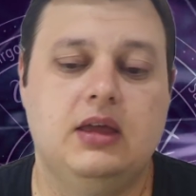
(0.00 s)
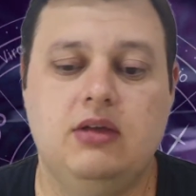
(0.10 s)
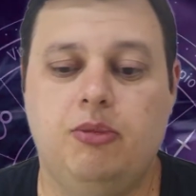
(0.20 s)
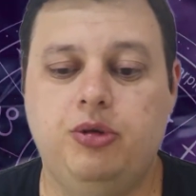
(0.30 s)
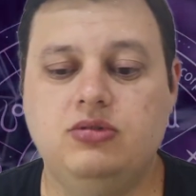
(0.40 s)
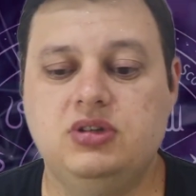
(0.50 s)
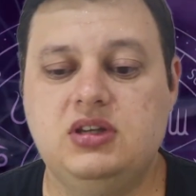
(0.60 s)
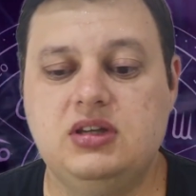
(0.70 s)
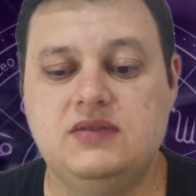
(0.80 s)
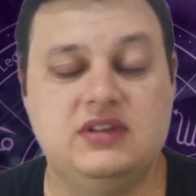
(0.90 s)
Eu há poucos
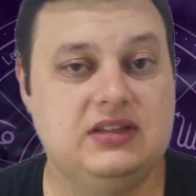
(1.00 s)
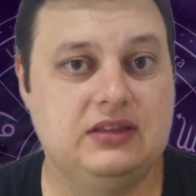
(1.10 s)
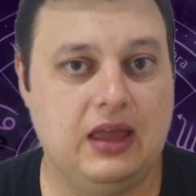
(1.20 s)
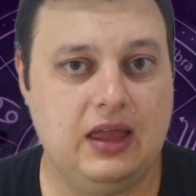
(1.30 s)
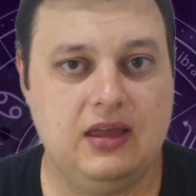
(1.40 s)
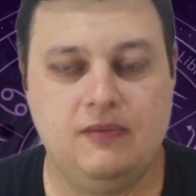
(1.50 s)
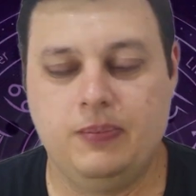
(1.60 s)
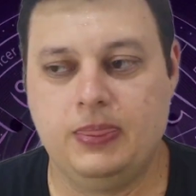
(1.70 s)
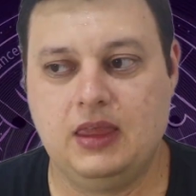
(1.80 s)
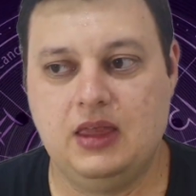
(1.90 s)
dias visitei
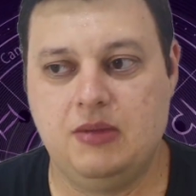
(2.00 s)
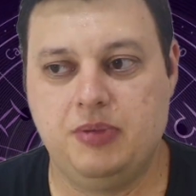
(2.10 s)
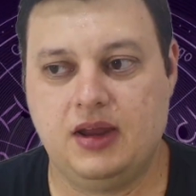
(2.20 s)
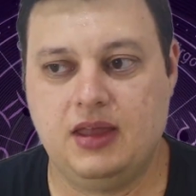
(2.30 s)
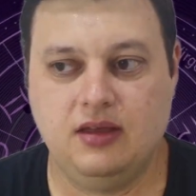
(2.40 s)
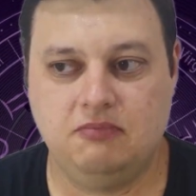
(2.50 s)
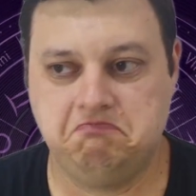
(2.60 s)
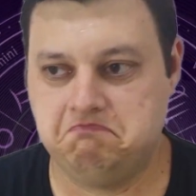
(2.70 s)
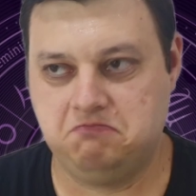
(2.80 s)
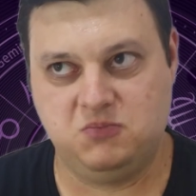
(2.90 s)
e para
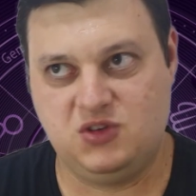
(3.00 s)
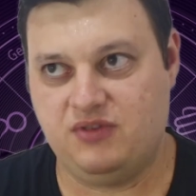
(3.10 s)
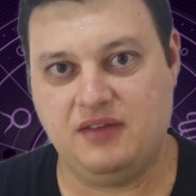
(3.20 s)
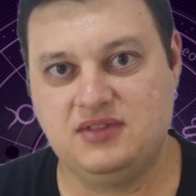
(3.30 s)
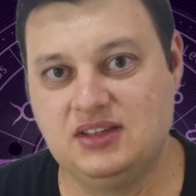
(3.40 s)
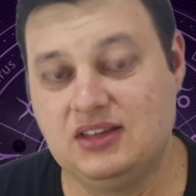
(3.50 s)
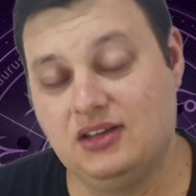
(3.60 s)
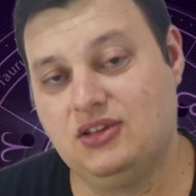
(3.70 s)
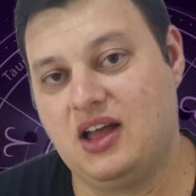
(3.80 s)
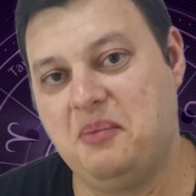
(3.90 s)
quem estiver
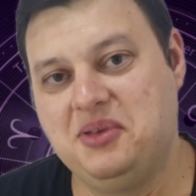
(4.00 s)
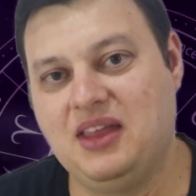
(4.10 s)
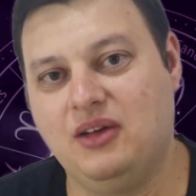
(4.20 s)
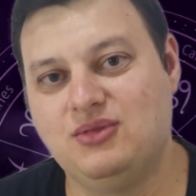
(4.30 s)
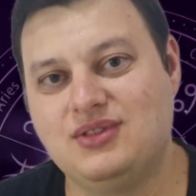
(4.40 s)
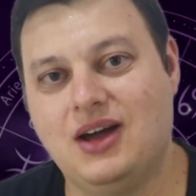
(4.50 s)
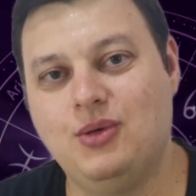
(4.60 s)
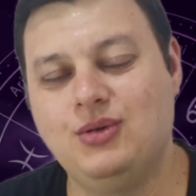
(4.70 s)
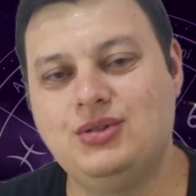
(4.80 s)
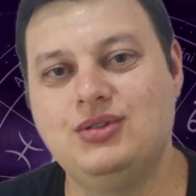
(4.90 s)
visitando a capital dos
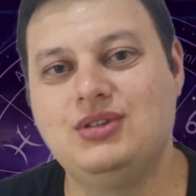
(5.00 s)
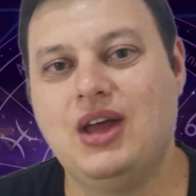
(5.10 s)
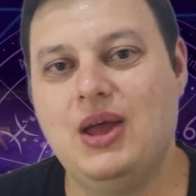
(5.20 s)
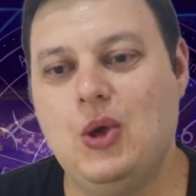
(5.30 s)
gaúchos,